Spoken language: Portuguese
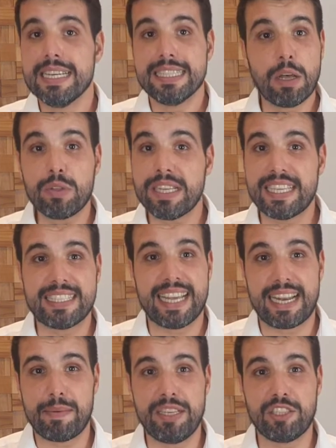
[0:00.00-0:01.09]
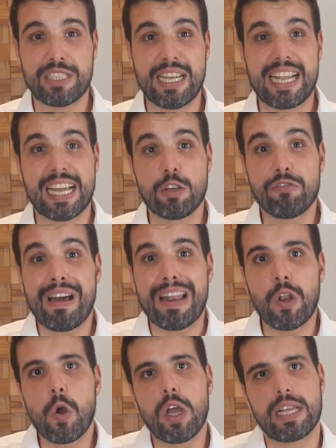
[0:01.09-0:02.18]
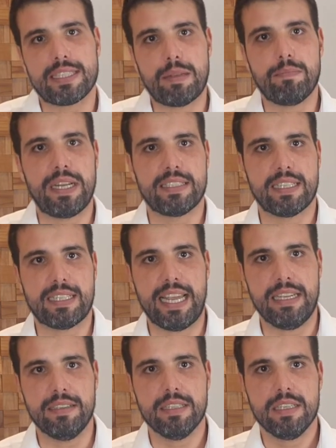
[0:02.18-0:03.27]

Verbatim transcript: não necessariamente está ligada ao valor que essa empresa tem.